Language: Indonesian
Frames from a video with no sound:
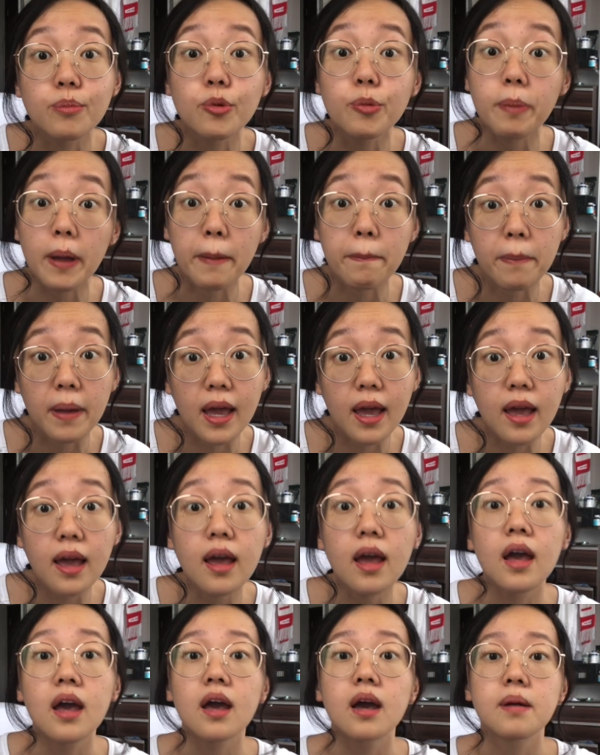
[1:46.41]
PP.
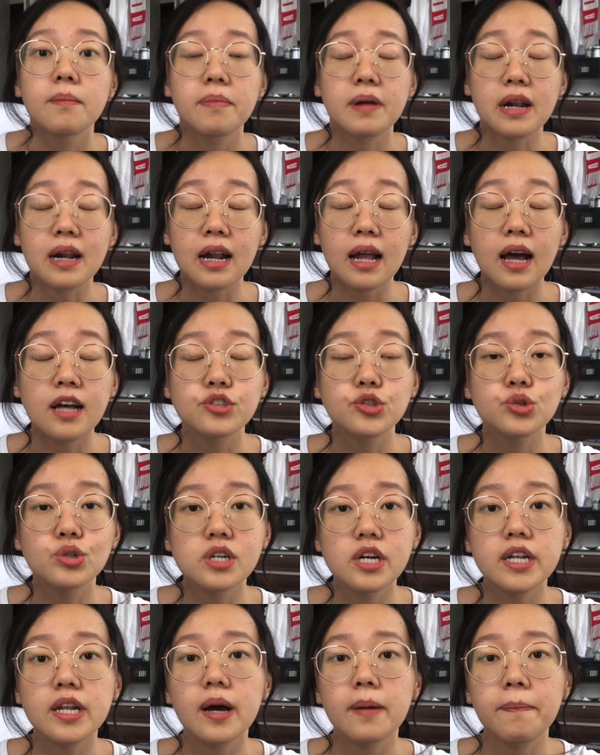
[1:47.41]
Pernah
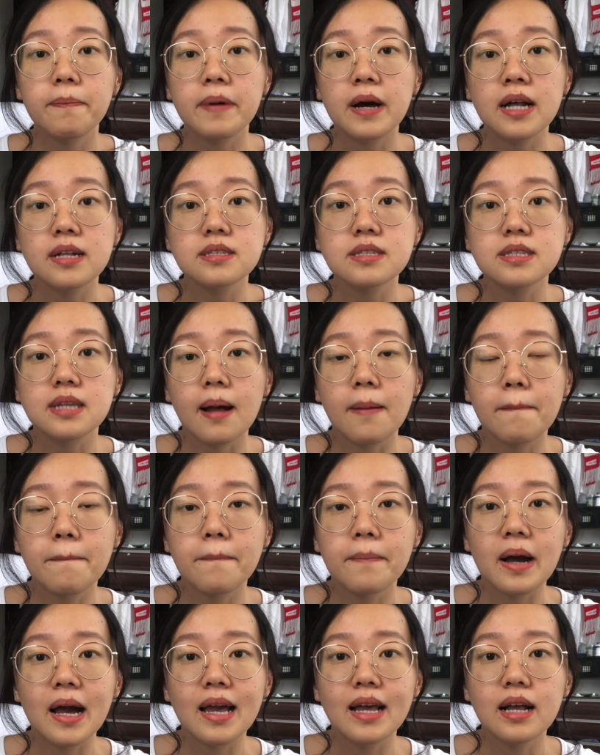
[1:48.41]
juga dapat
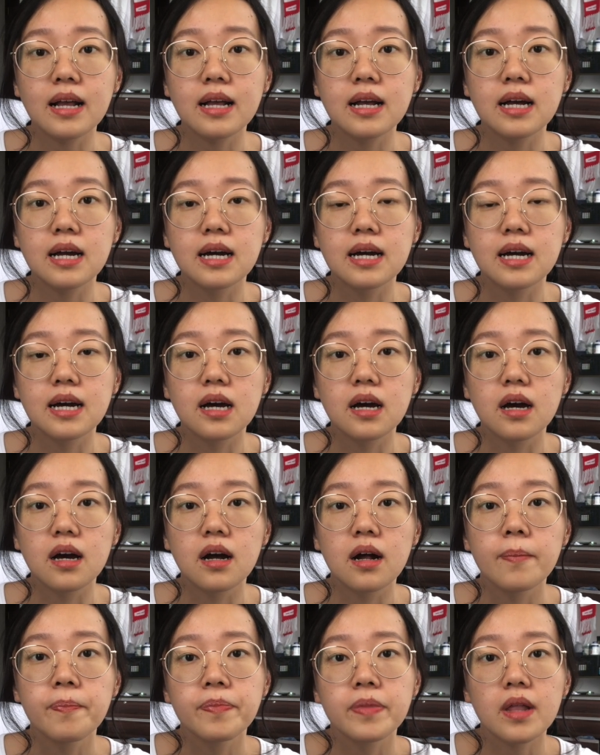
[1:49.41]
sampai ke
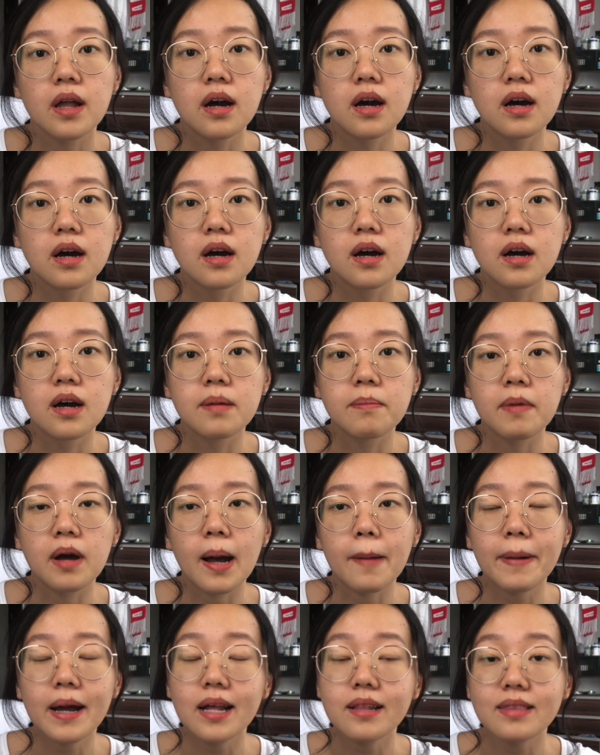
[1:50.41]
um,
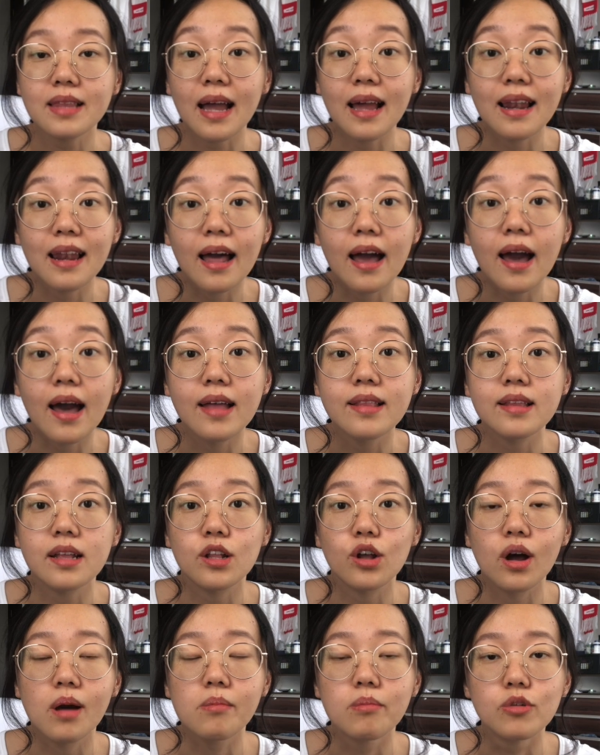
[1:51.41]
apa Thailand
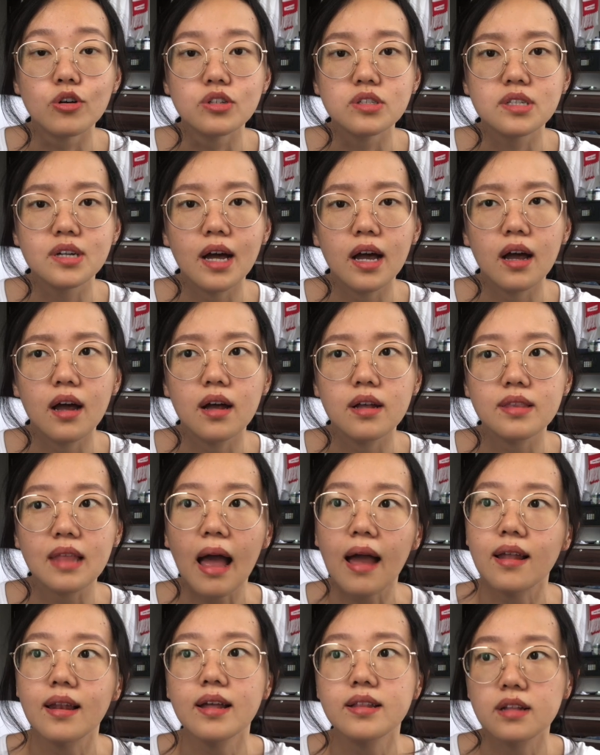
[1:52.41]
atau Kamboja
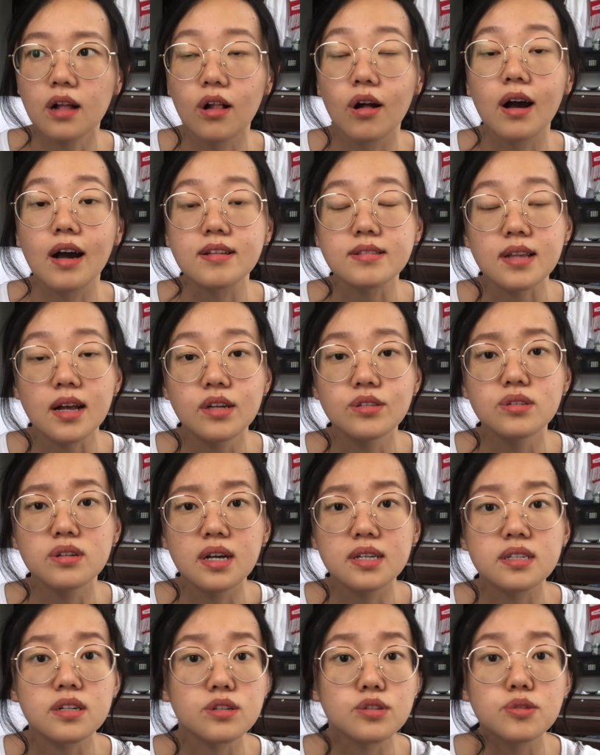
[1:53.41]
Thailand kalau nggak salah
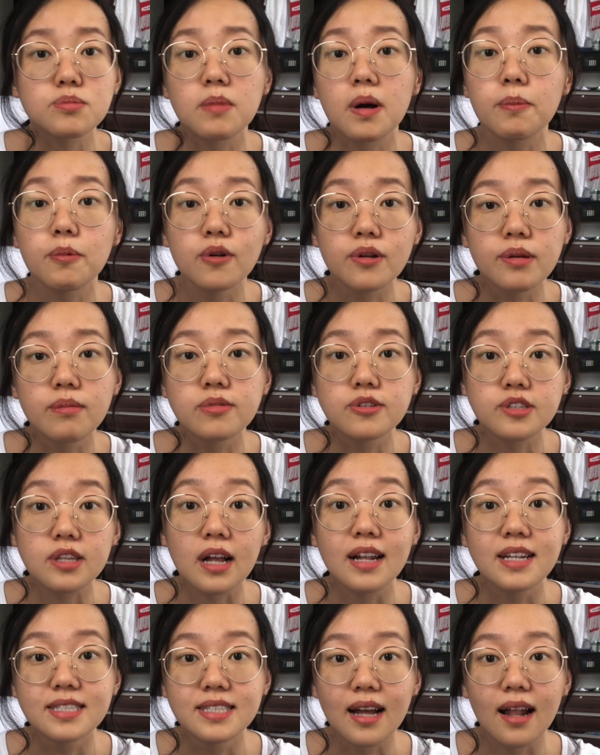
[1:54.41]
juga 150 ribu
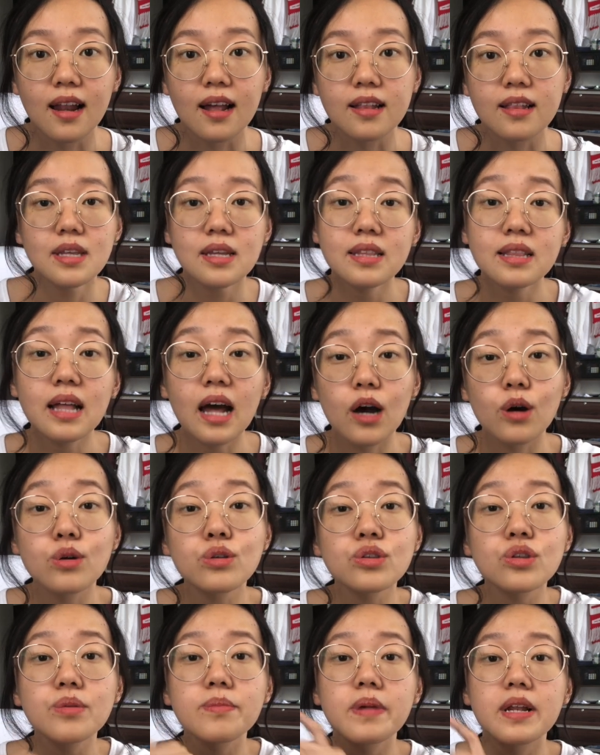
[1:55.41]
sekali jalan nah
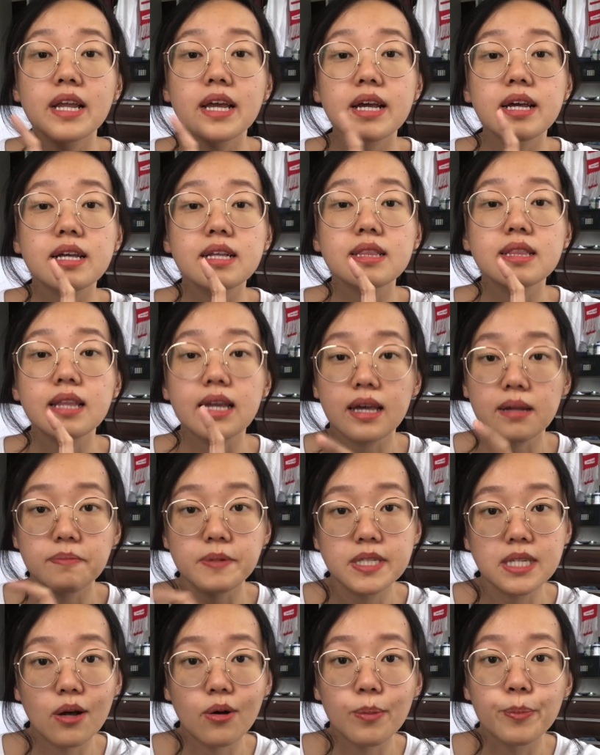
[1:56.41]
untuk beli tiket
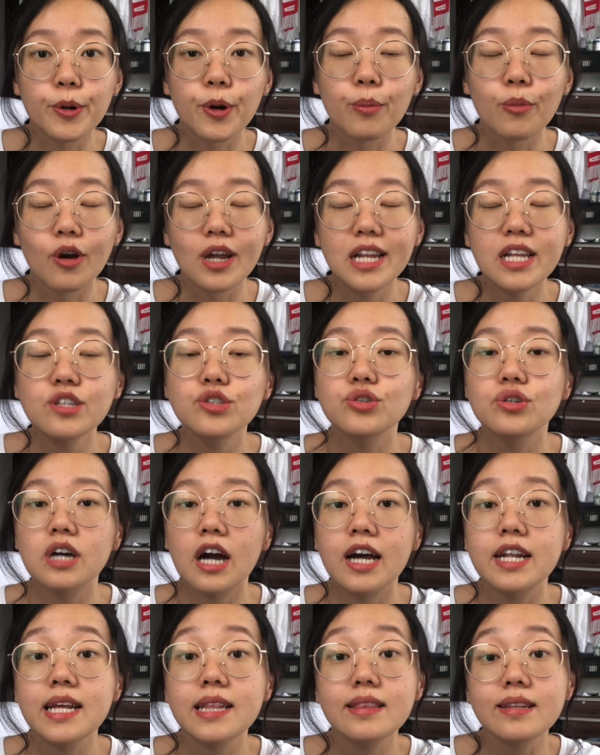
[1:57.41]
pesawat promo ini
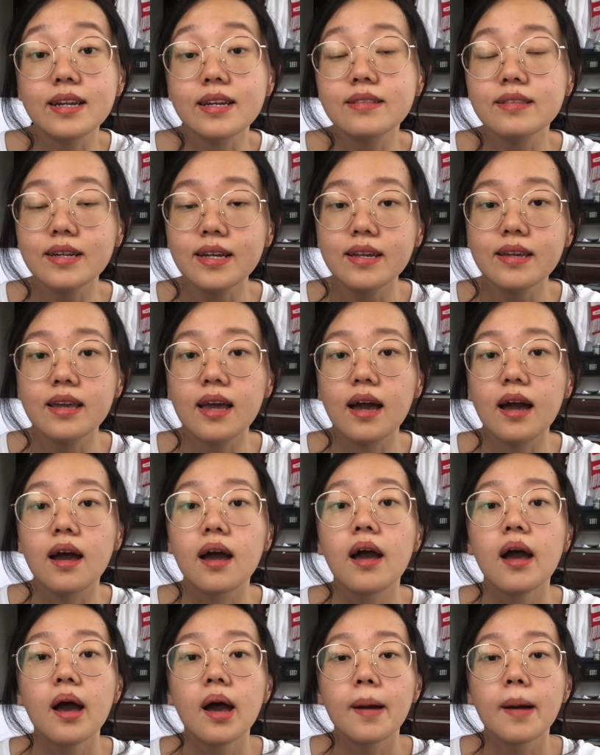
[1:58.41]
juga ada trik-triknya.